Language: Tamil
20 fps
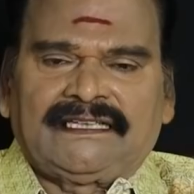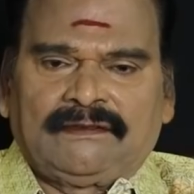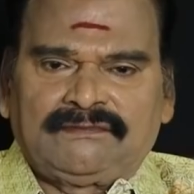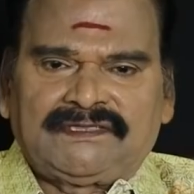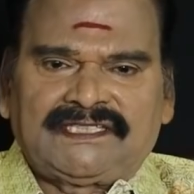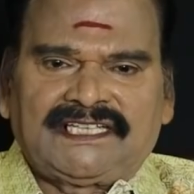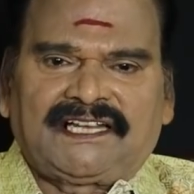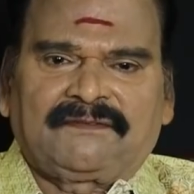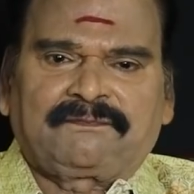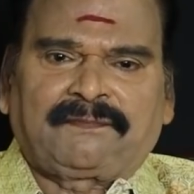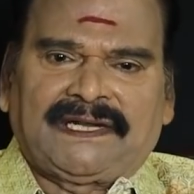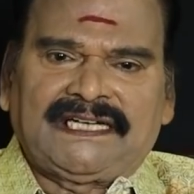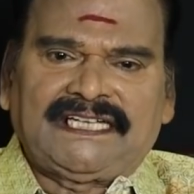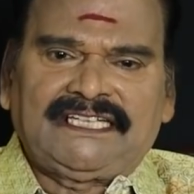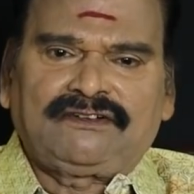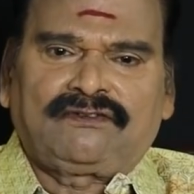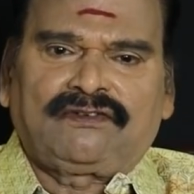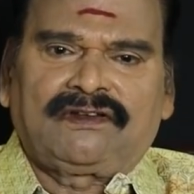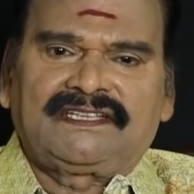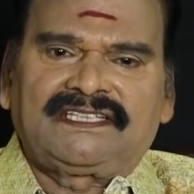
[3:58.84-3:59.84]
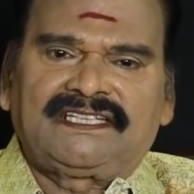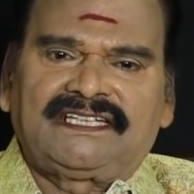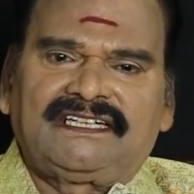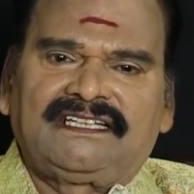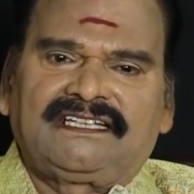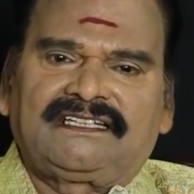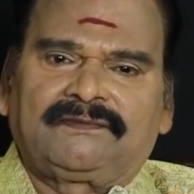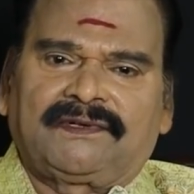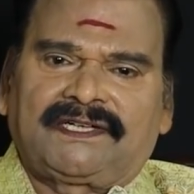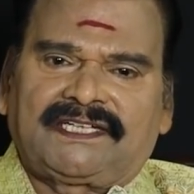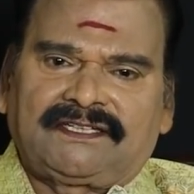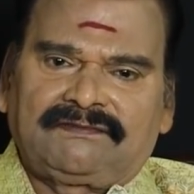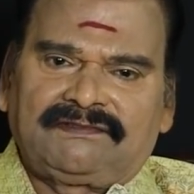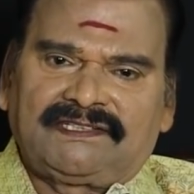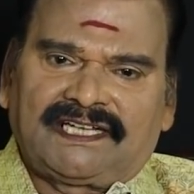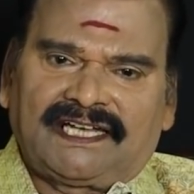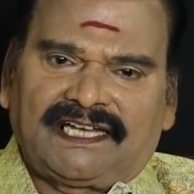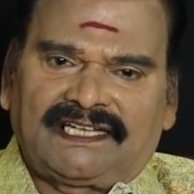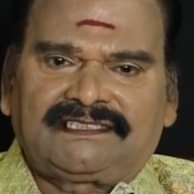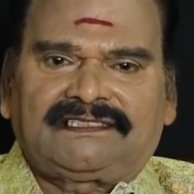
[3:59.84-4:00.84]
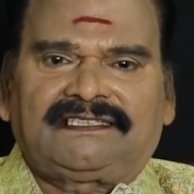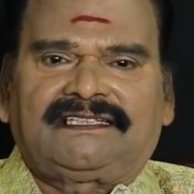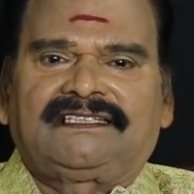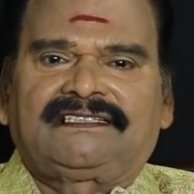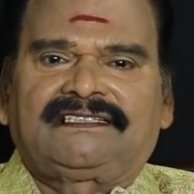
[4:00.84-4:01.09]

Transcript: எம்ஜிஆர் பள்ளி குழந்தைகளுக்கு மட்டும்தான்